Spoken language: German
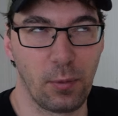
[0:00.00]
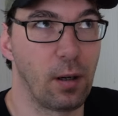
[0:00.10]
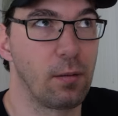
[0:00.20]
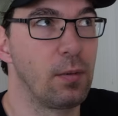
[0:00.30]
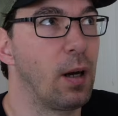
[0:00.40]

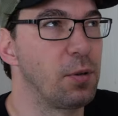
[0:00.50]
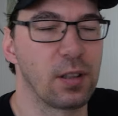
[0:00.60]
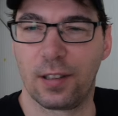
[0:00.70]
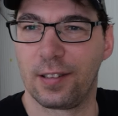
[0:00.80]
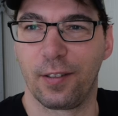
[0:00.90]
ja, ich
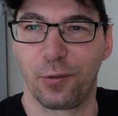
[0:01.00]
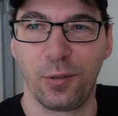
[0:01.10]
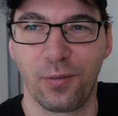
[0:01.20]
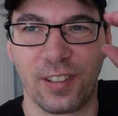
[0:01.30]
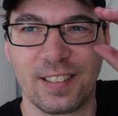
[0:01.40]
das jetzt
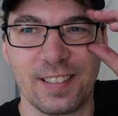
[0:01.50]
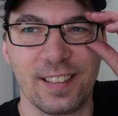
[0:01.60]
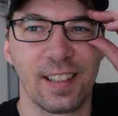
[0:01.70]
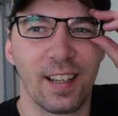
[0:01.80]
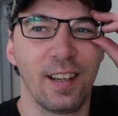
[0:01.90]
erfunden? Weiß ich nicht.